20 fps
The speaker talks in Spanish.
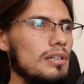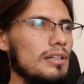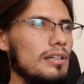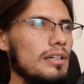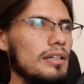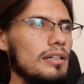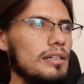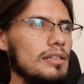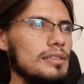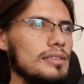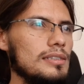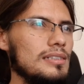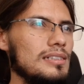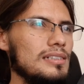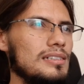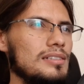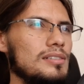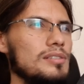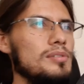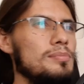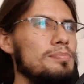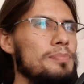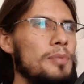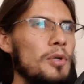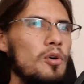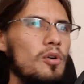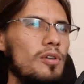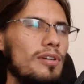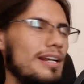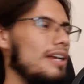Ah, un
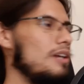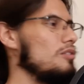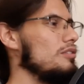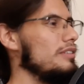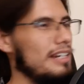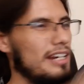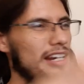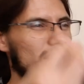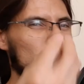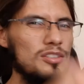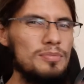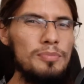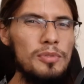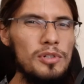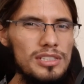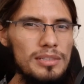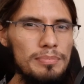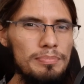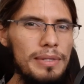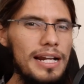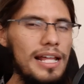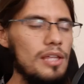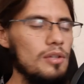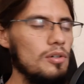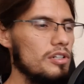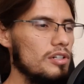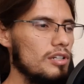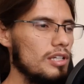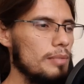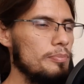poco raro tenerlos por separado.
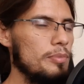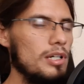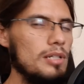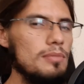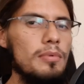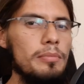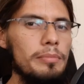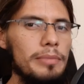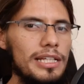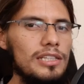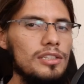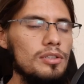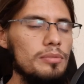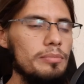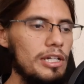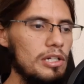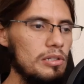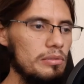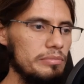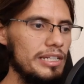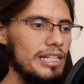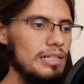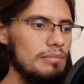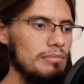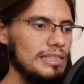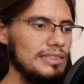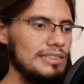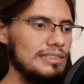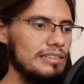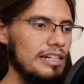Creo que por el momento me conviene
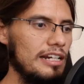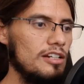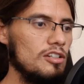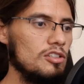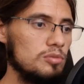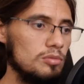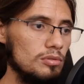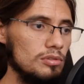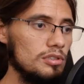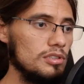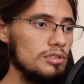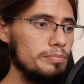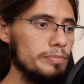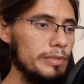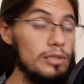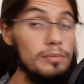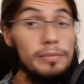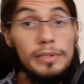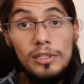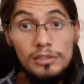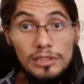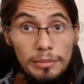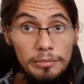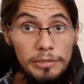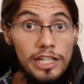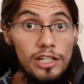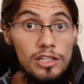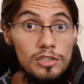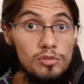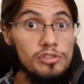más tenerlos juntos, pero bueno, también
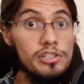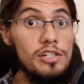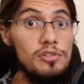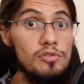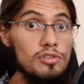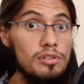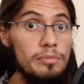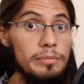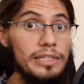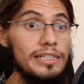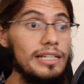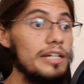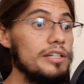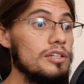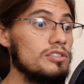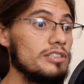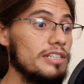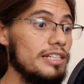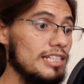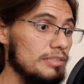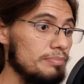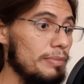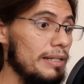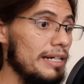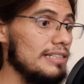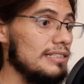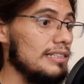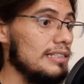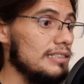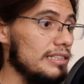quiero escuchar sus comentarios, qué les
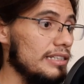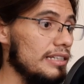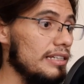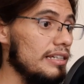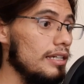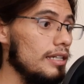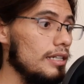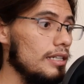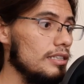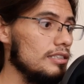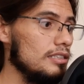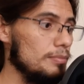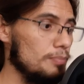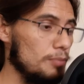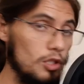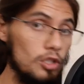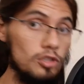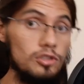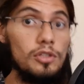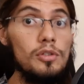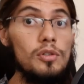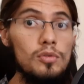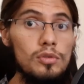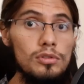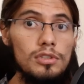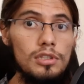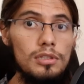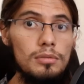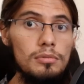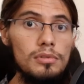parece si, si pongo todo
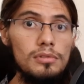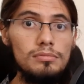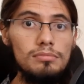junto, como